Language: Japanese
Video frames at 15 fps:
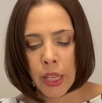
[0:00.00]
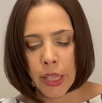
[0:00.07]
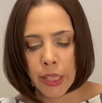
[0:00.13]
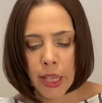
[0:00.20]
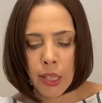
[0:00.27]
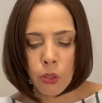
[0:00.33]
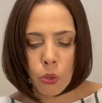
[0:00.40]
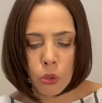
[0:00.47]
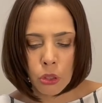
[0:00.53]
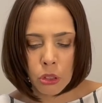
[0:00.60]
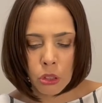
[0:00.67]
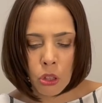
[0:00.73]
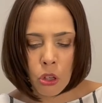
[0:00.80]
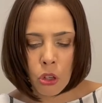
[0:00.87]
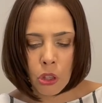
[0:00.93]
韓
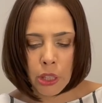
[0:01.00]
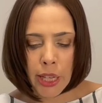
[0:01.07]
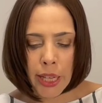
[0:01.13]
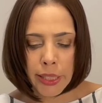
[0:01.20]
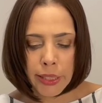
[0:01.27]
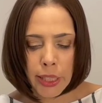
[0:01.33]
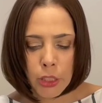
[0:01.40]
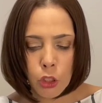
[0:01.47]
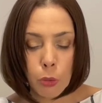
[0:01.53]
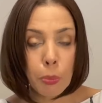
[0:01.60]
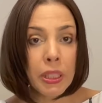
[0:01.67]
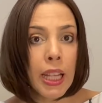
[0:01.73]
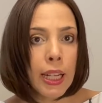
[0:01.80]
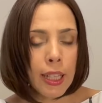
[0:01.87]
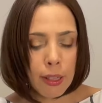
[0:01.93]
国の外貨準
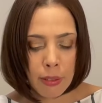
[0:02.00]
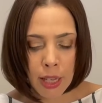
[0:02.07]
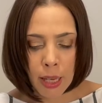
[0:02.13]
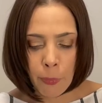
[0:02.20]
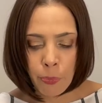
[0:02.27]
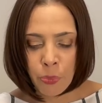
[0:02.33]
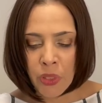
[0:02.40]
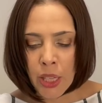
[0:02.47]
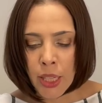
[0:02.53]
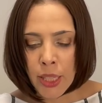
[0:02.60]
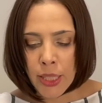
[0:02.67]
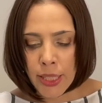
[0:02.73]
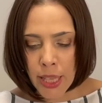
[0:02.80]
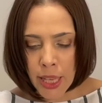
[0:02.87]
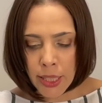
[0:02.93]
備高は
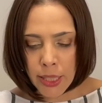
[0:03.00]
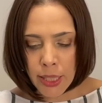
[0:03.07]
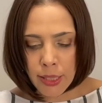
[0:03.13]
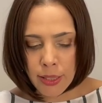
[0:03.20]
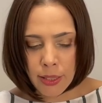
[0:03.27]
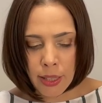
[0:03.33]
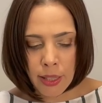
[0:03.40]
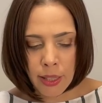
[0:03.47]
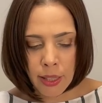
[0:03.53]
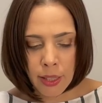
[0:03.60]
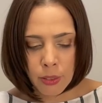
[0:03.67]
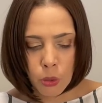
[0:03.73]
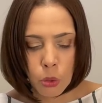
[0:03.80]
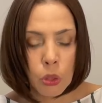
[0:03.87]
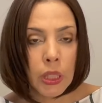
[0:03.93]
3月から
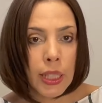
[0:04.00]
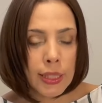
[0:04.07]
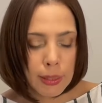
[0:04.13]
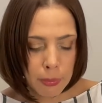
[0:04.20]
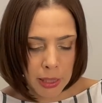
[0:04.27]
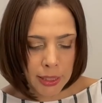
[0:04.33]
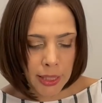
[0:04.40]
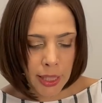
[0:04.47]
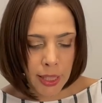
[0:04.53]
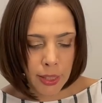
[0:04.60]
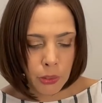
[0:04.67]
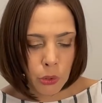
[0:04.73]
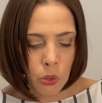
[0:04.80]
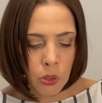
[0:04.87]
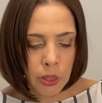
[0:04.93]
6月まで
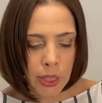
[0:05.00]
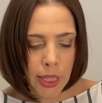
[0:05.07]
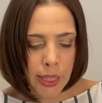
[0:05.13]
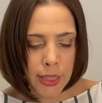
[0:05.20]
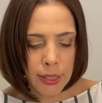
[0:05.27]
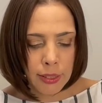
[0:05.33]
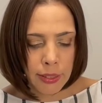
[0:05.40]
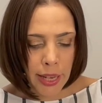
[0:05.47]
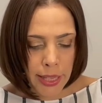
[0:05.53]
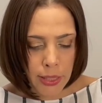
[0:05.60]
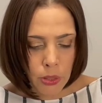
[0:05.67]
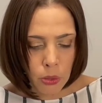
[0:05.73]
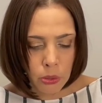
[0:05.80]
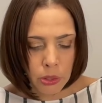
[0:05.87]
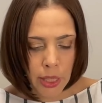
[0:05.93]
4ヶ月連
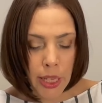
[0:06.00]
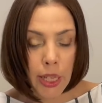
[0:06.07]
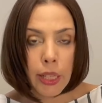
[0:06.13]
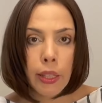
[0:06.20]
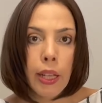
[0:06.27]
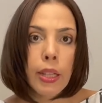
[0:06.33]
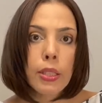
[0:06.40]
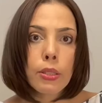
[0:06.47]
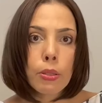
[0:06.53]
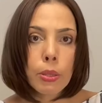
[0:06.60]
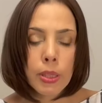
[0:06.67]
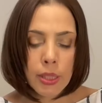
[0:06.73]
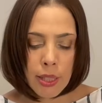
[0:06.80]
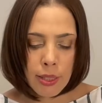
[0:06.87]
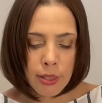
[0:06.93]
続で減少
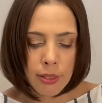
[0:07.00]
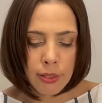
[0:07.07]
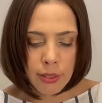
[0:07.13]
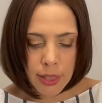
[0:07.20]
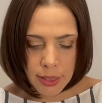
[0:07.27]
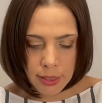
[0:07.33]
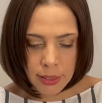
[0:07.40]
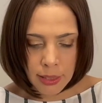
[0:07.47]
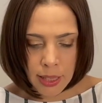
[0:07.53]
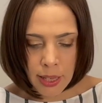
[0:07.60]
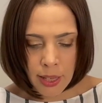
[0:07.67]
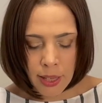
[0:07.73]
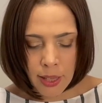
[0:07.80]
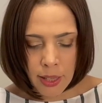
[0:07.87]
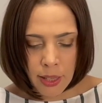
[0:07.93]
しているんです。
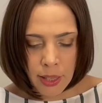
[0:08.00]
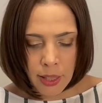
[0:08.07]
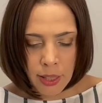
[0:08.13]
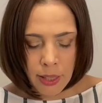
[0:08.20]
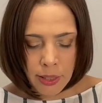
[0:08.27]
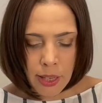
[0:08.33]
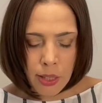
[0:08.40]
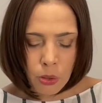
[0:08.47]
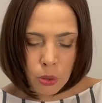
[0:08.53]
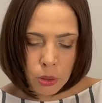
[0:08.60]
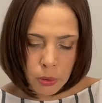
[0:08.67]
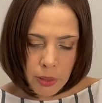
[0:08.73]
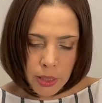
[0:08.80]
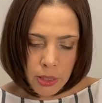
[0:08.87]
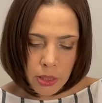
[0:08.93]
韓
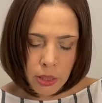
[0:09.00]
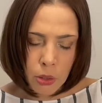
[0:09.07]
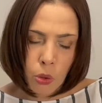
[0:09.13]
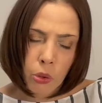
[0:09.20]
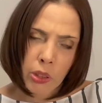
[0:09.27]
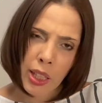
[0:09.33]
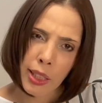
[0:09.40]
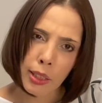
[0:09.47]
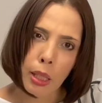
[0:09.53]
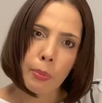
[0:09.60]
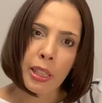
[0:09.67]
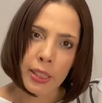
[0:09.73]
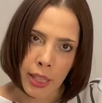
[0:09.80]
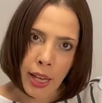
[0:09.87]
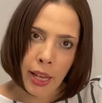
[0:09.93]
国はついこの間
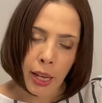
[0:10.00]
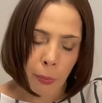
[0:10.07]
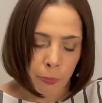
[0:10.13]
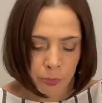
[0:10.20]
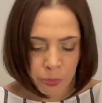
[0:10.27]
まで